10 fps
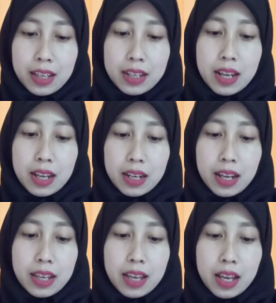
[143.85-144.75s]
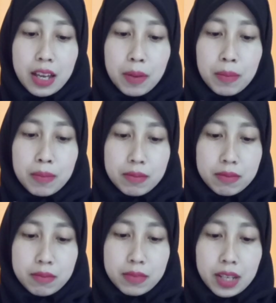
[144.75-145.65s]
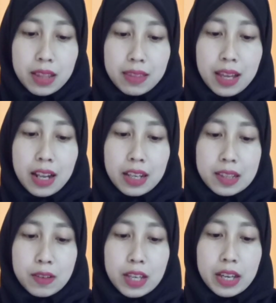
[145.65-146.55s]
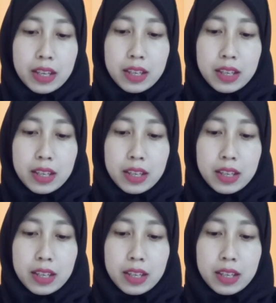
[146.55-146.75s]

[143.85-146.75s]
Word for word: dan kayak kental gitu ya.